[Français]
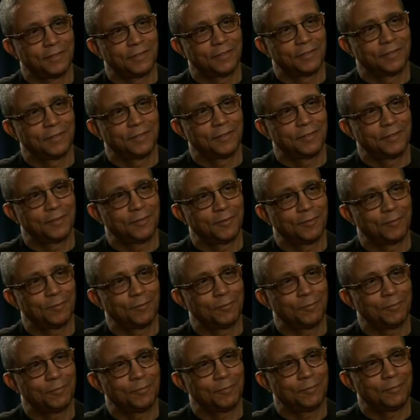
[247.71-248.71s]
Je suis dans la
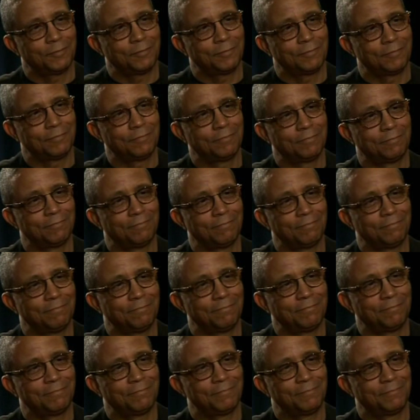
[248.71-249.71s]
baignoire, c'est-à-dire
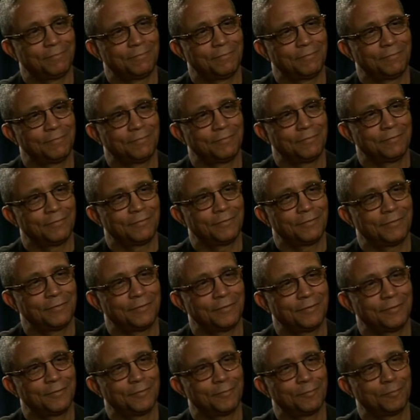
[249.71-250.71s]
que tout est
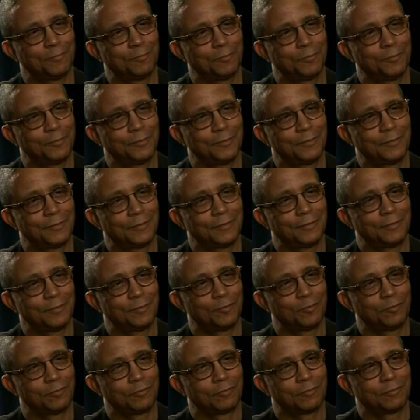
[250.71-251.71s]
encore
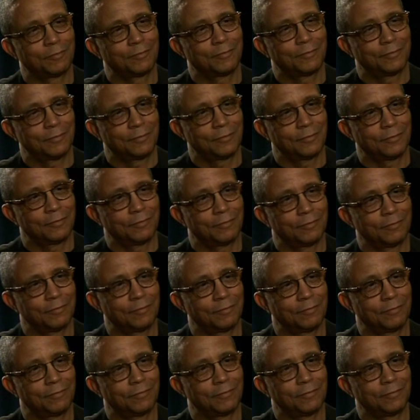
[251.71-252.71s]
euh, euh,
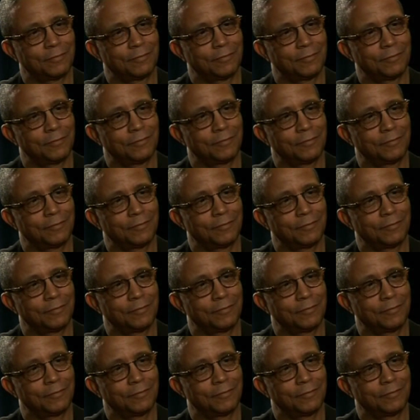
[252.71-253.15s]
comme une, sorte